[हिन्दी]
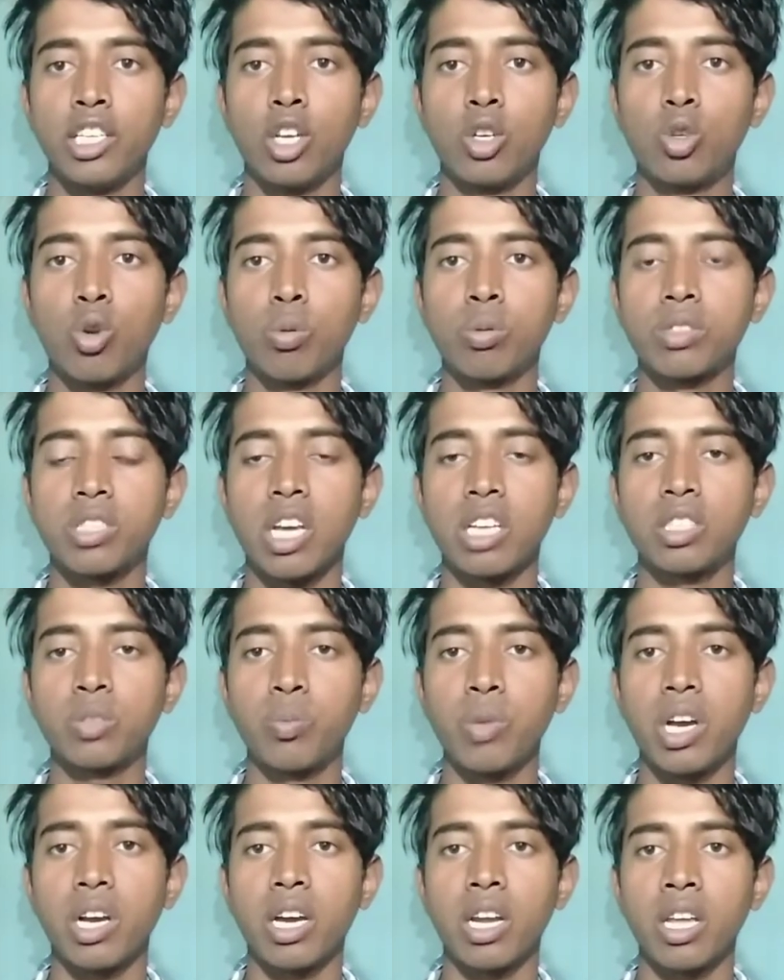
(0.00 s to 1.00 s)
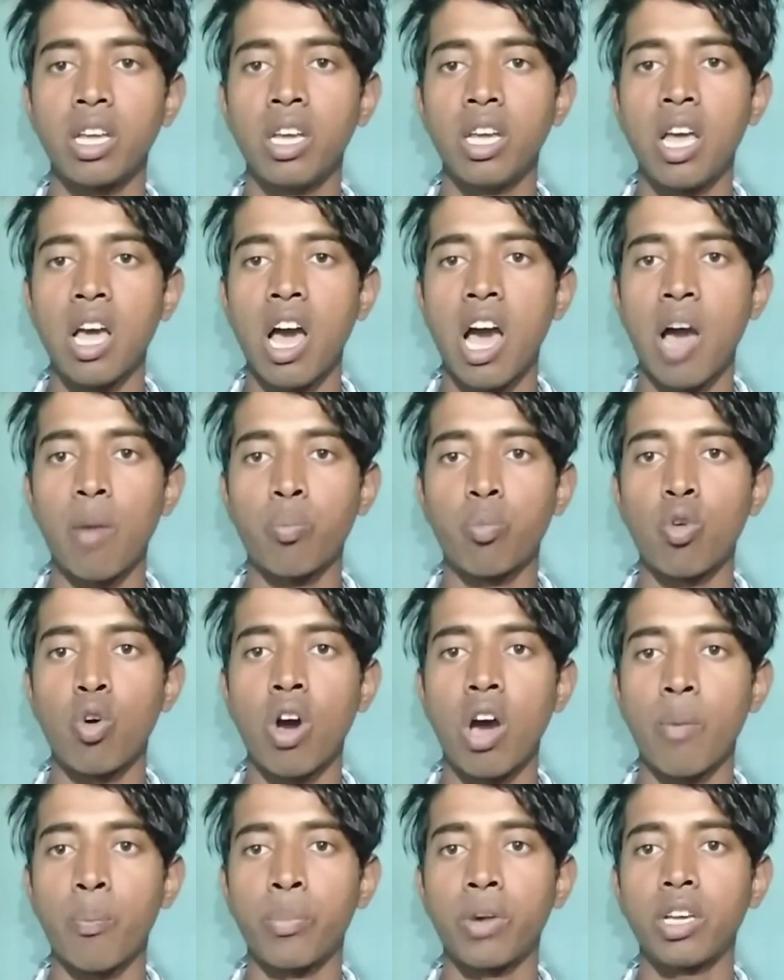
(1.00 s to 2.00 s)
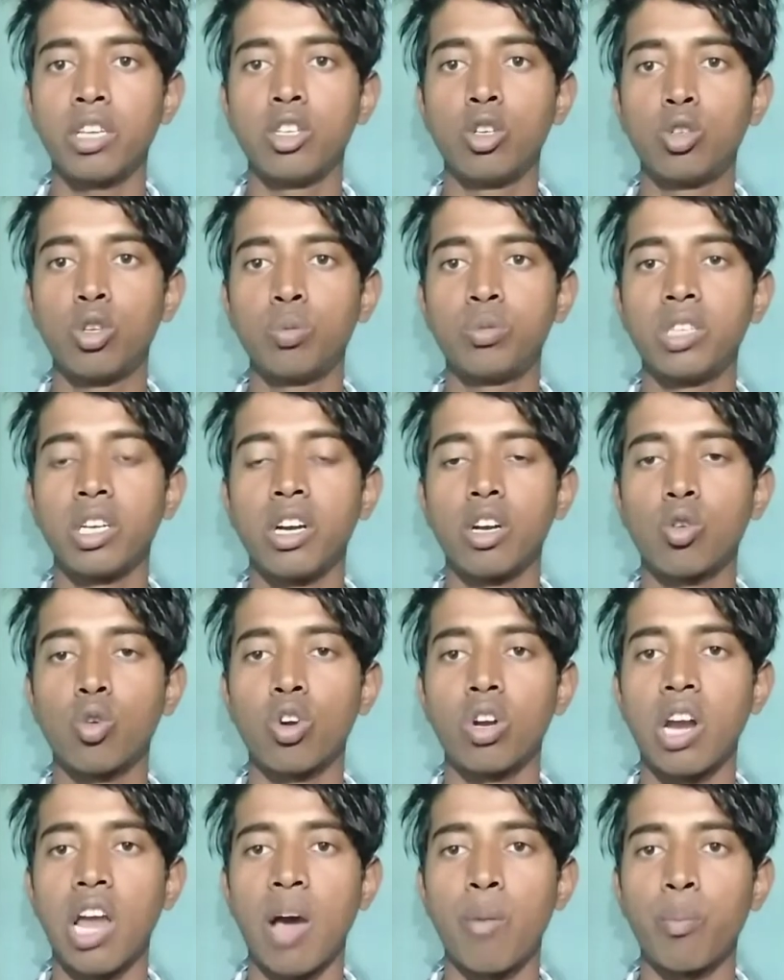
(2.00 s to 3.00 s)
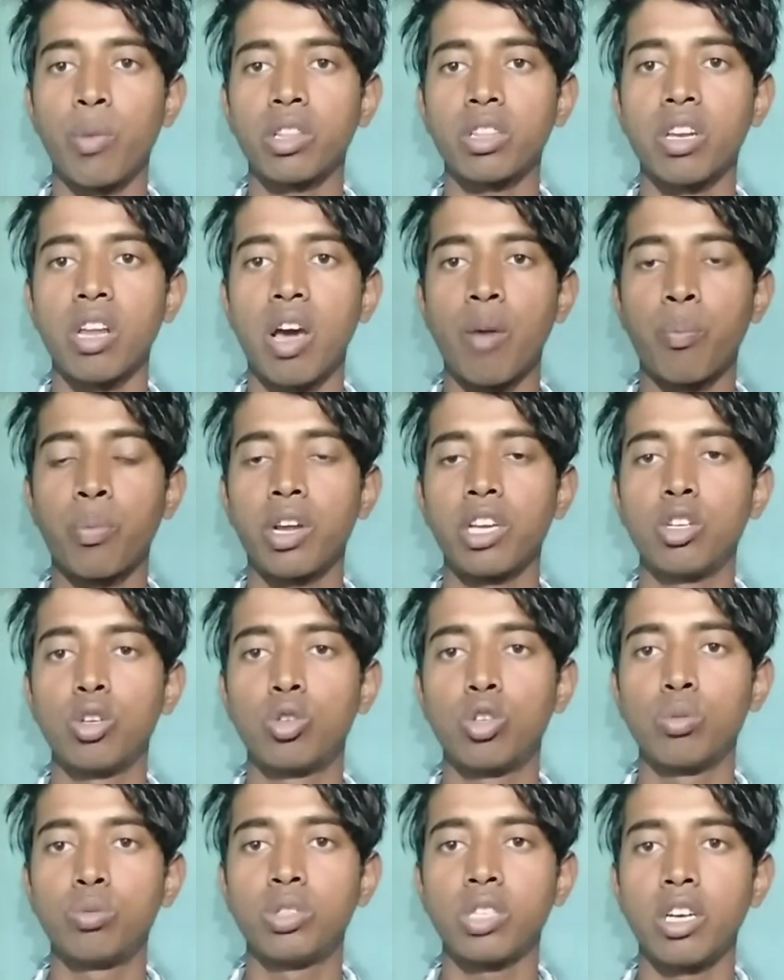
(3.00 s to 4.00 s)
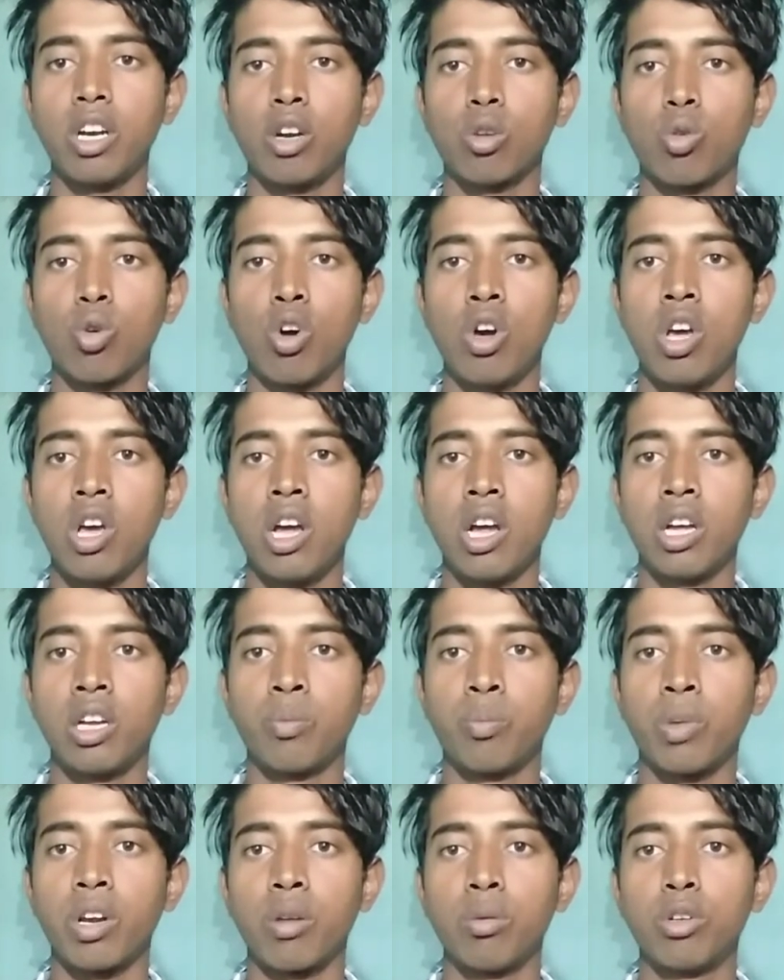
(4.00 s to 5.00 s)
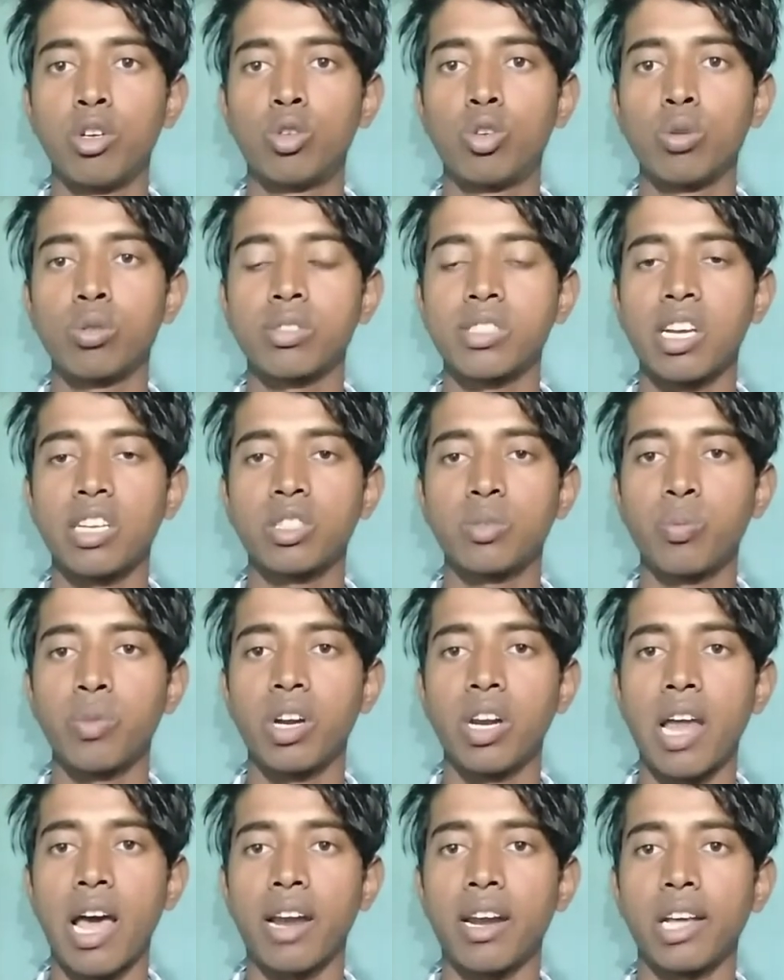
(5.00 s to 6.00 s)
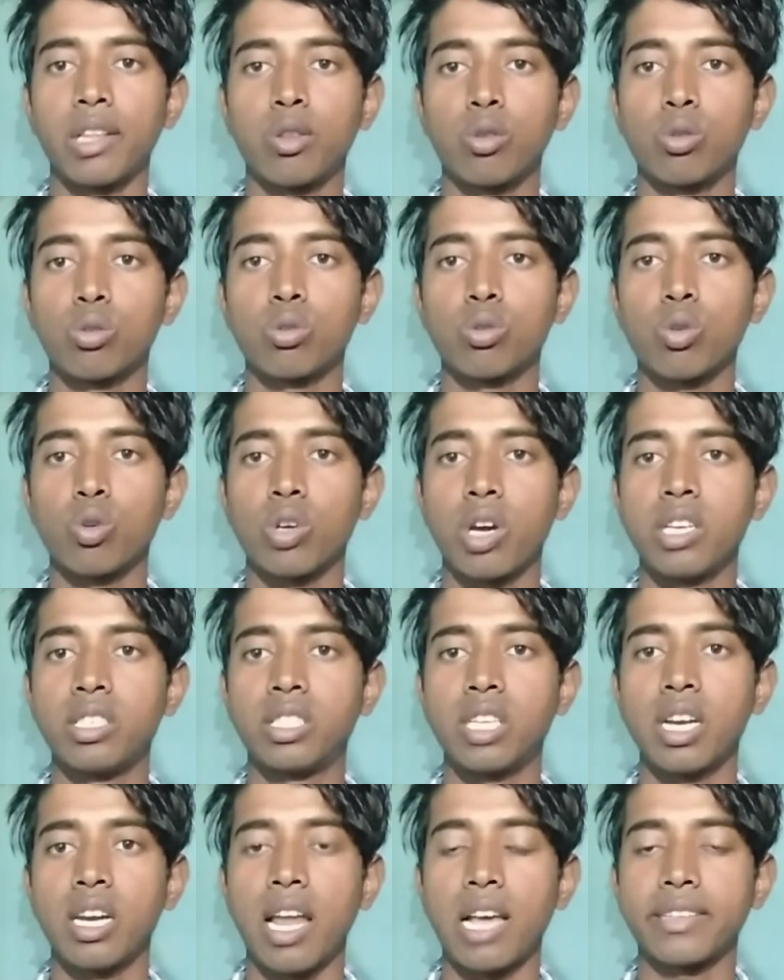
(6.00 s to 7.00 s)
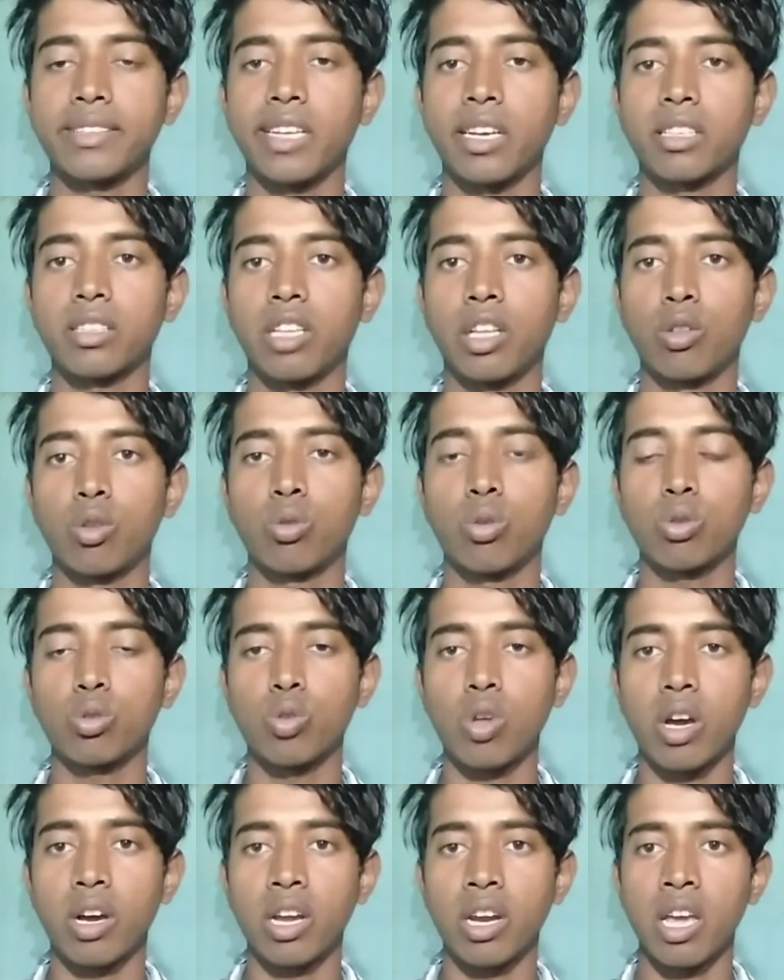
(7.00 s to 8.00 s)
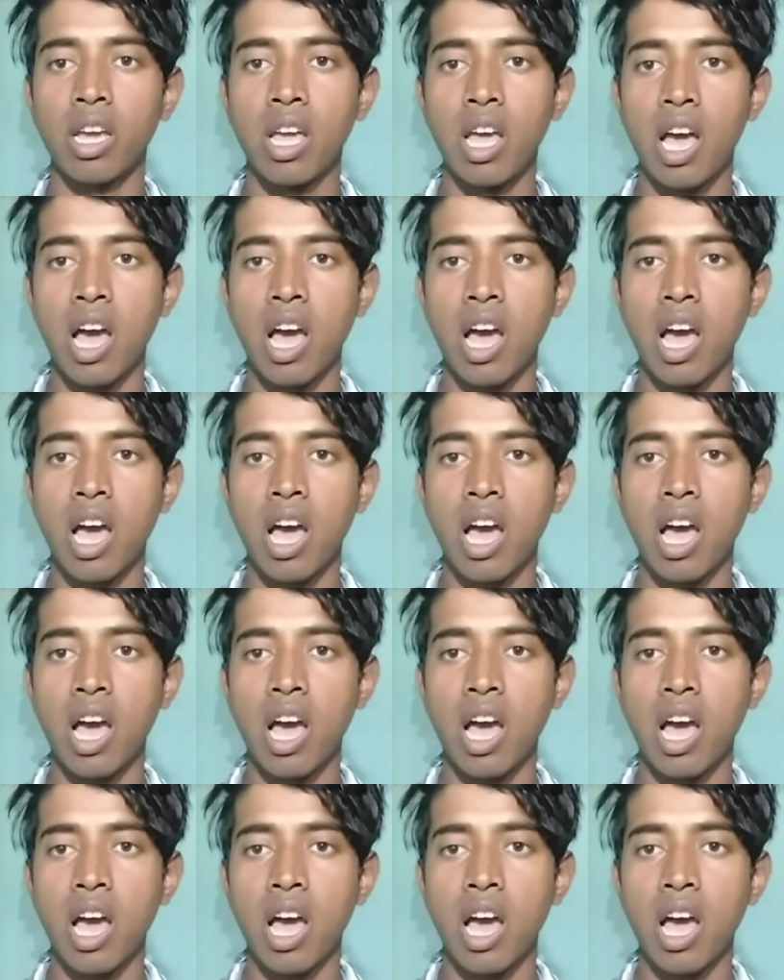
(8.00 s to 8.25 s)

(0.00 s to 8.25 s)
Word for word: YouTube सर्च में अगर आपको अपना YouTube चैनल को नाम मतलब अपना YouTube चैनल को मतलब यूट्यूब सर्च में लाना है तो दोस्तों कैसे ला सकते हैं तो दोस्तों अगर